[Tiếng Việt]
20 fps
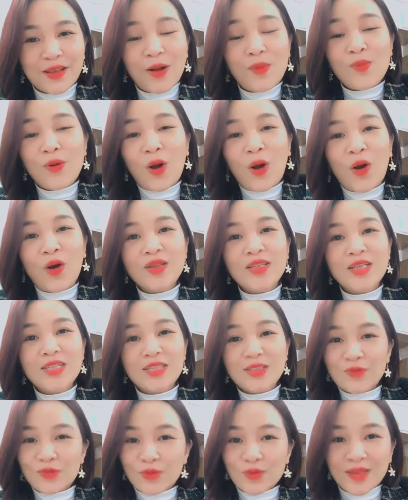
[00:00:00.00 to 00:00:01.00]
Không khó như
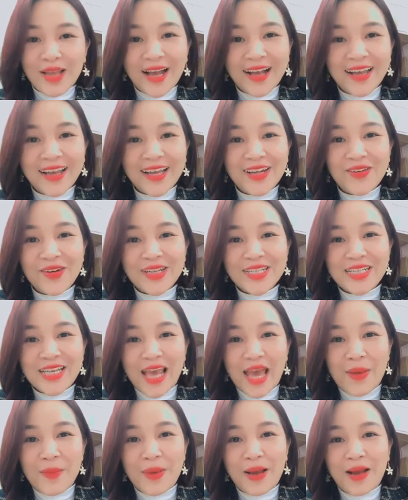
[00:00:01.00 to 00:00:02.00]
chúng ta nghĩ đâu anh
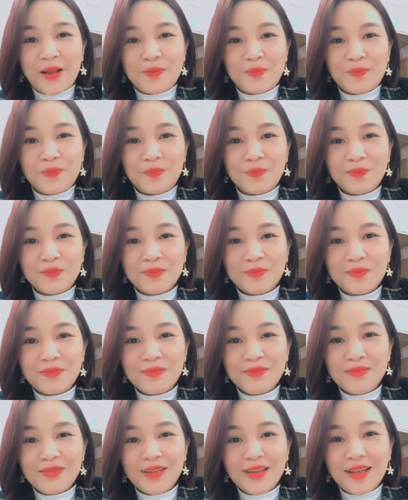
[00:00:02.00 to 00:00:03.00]
chị em ạ.
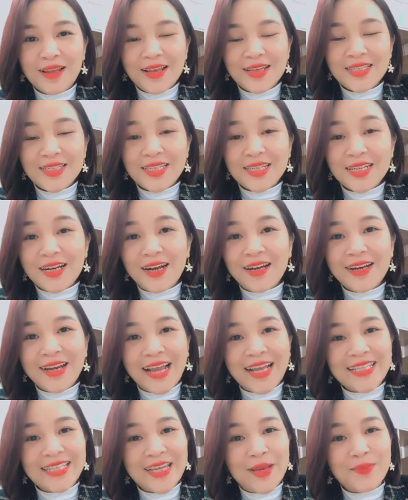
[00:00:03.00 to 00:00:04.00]
Chỉ cần
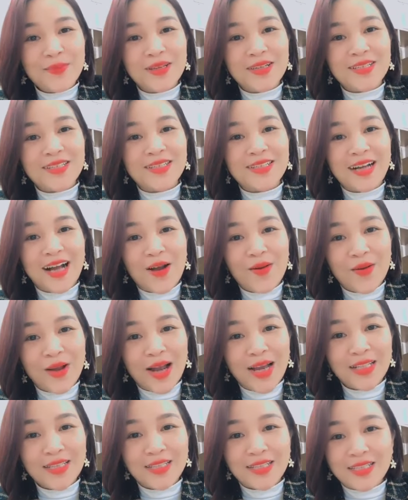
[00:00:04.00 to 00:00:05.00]
anh chị em thực sự khao
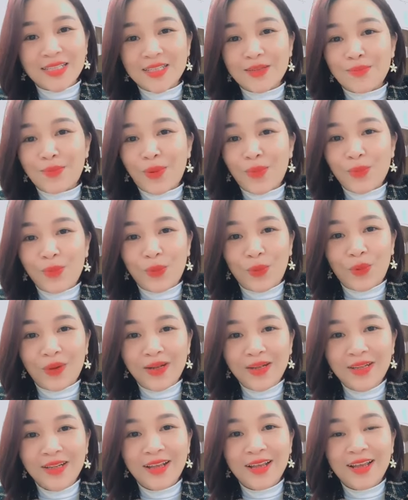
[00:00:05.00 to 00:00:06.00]
khát, thực sự mong
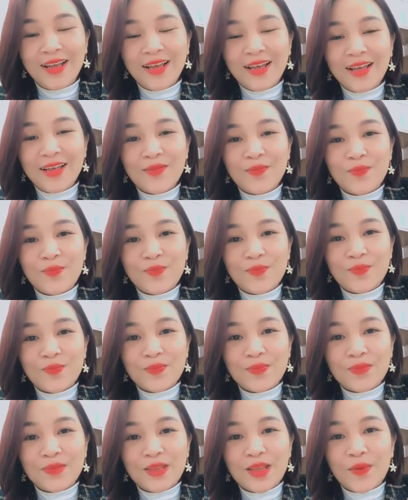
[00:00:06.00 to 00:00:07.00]
muốn
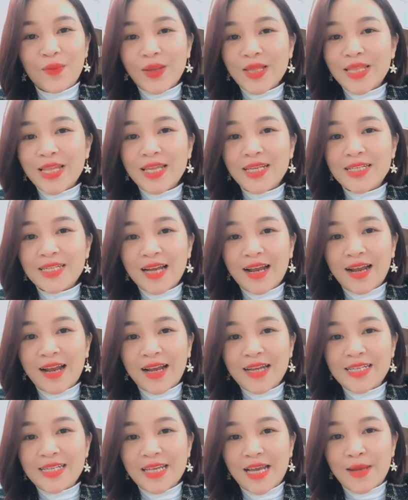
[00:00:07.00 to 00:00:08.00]
thì anh tin
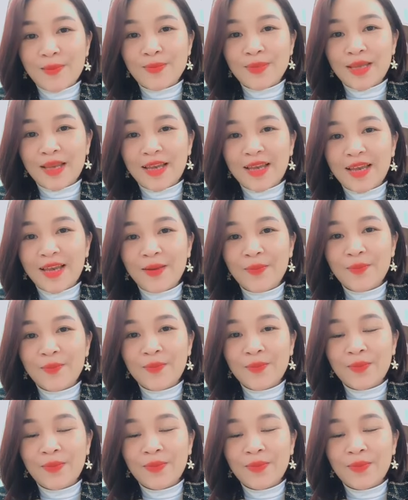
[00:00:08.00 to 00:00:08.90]
rằng anh chị em sẽ